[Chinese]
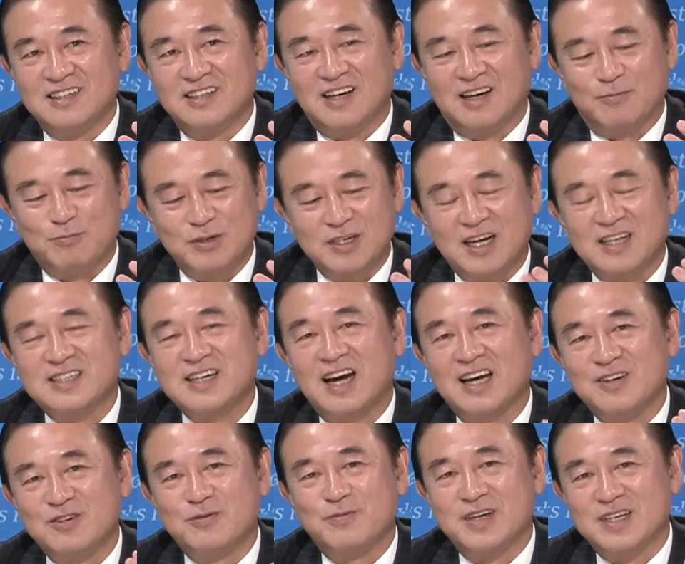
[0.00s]
啊，不然
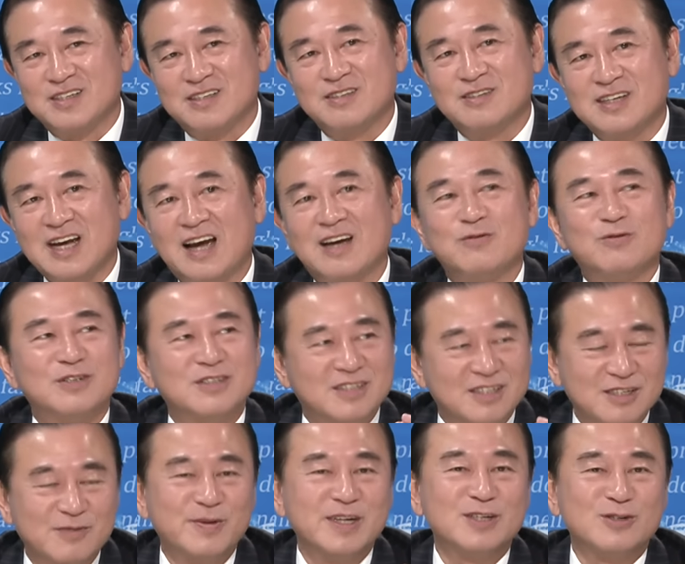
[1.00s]
蔡英文被蔡英文
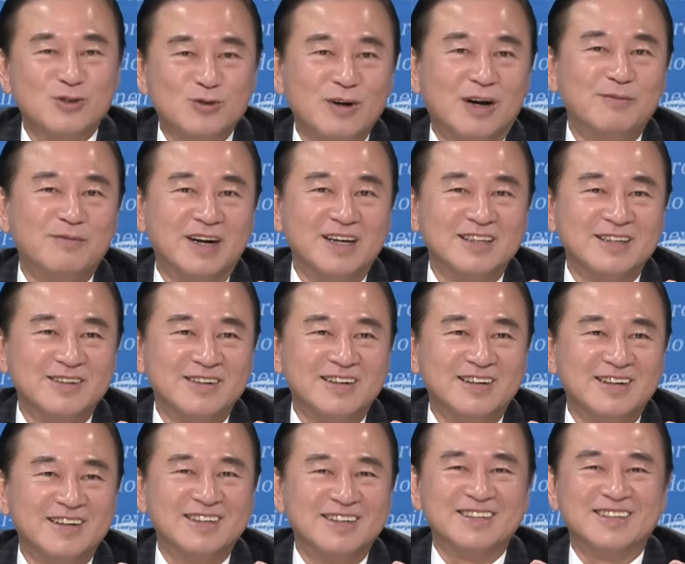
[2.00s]
其实被算嘛，对
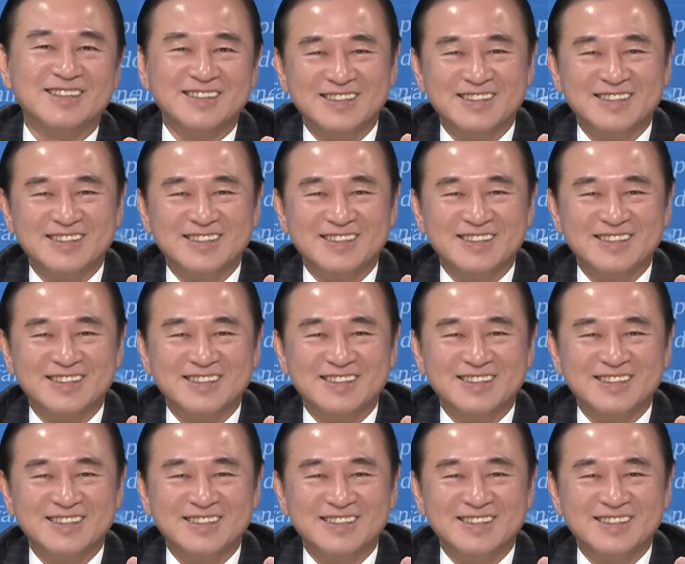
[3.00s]
吧？